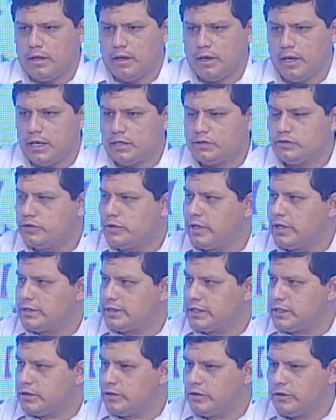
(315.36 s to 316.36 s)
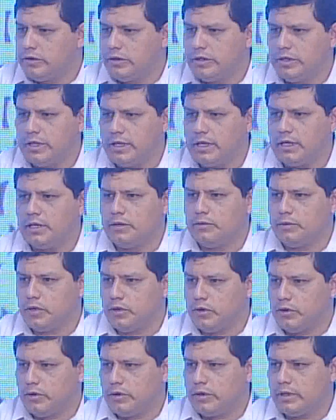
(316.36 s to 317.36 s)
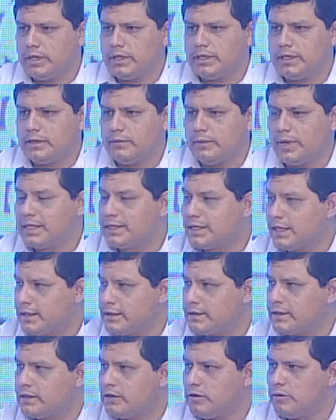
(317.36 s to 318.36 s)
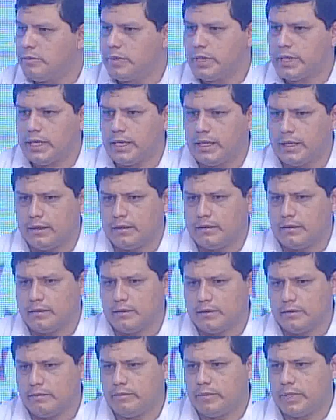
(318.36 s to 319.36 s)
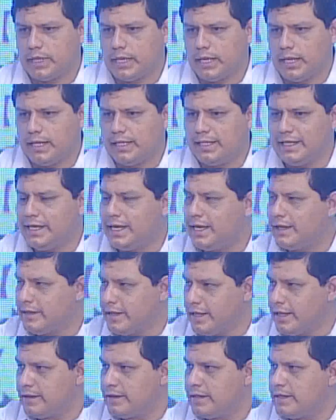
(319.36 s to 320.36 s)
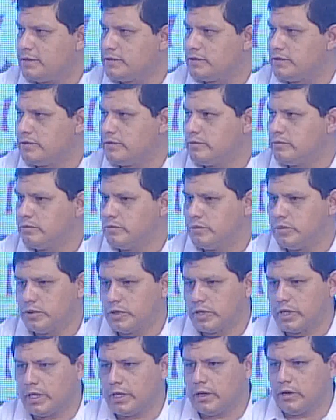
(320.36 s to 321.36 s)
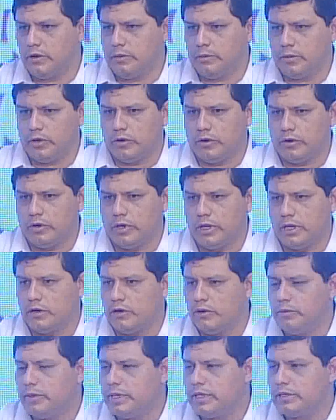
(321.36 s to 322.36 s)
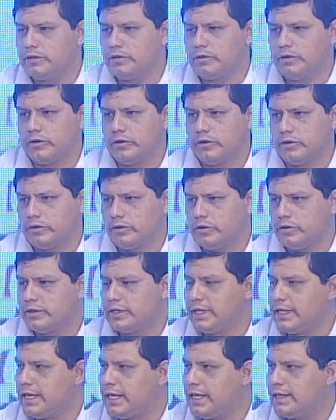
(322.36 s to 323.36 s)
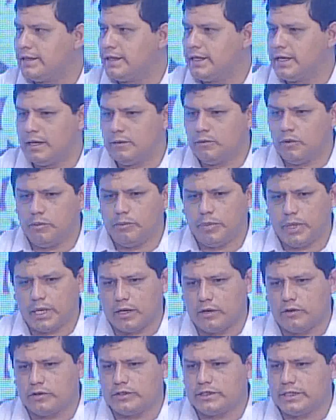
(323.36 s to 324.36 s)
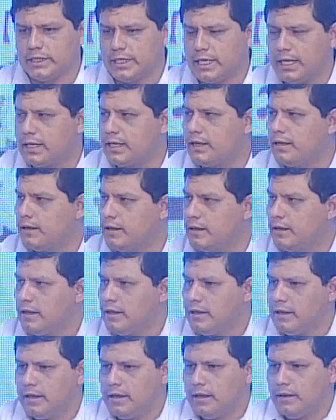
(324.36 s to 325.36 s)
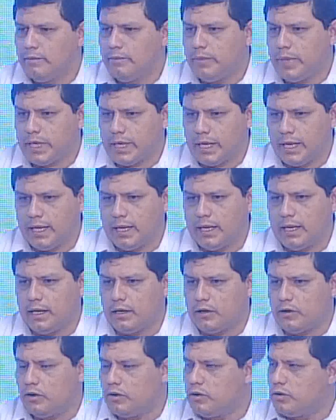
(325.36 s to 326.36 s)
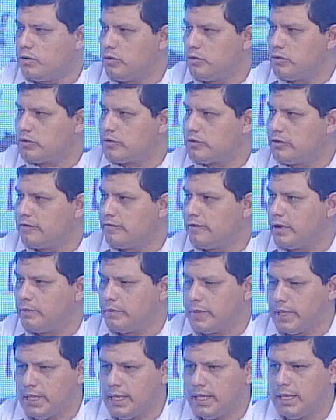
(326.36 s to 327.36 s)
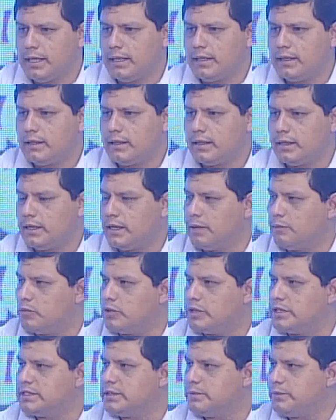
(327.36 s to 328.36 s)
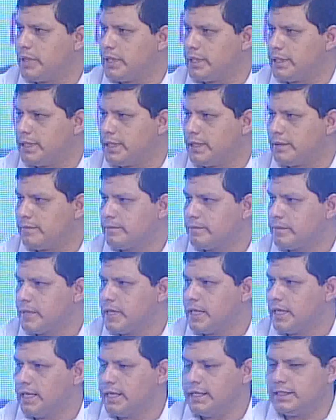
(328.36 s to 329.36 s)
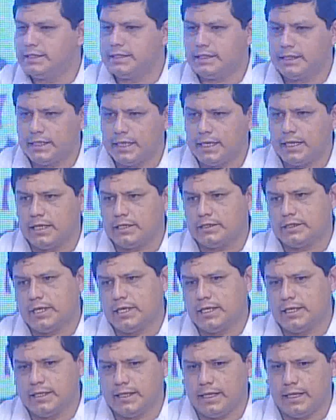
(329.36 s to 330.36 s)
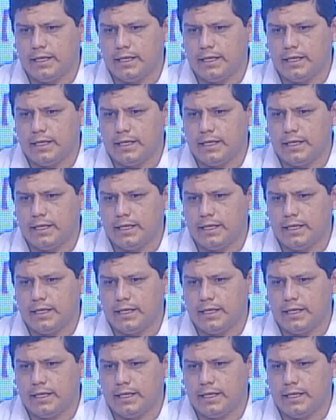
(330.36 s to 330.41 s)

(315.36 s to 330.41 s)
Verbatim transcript: la ayuda llegó y alivió este, bastante ¿no? para, para el día a día de ellos, porque como les comento, no, no tenían, digamos, para cocinar para el conjunto de familia en la municipalidad. Esa era la realidad.